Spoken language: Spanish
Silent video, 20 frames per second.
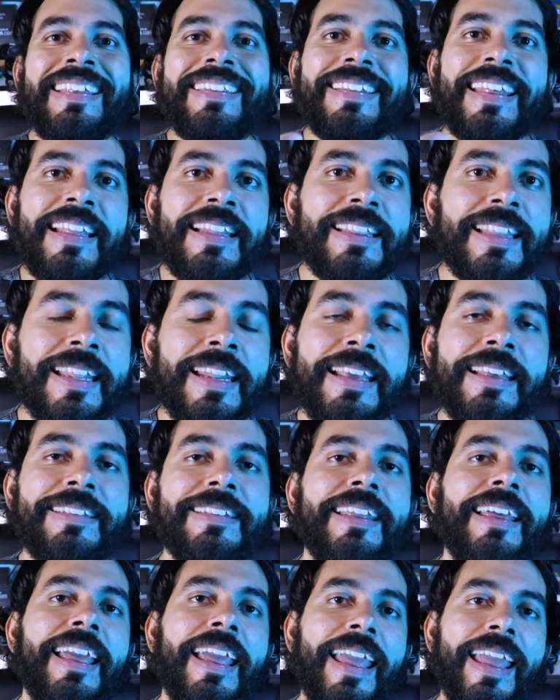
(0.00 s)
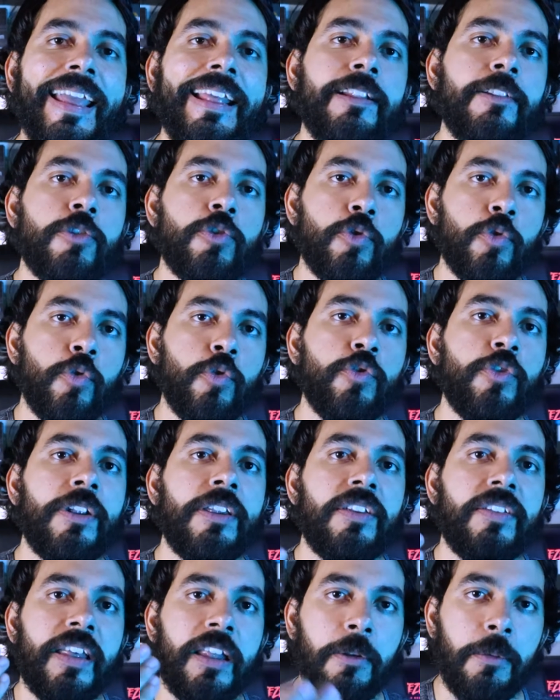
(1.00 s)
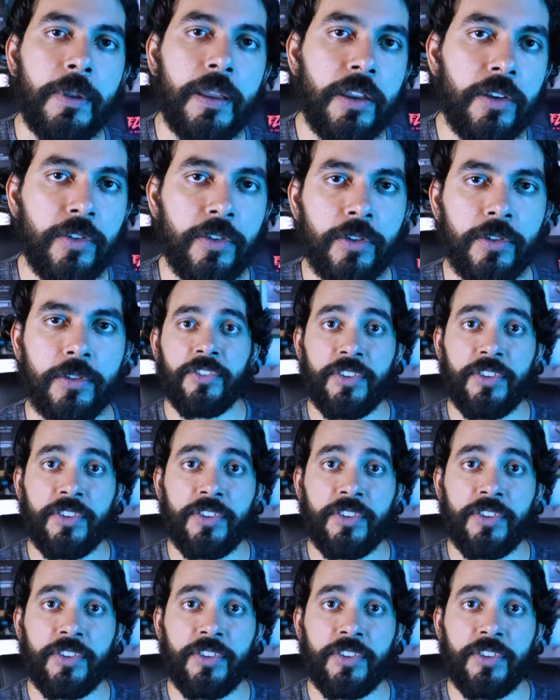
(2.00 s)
se interese en tus servicios.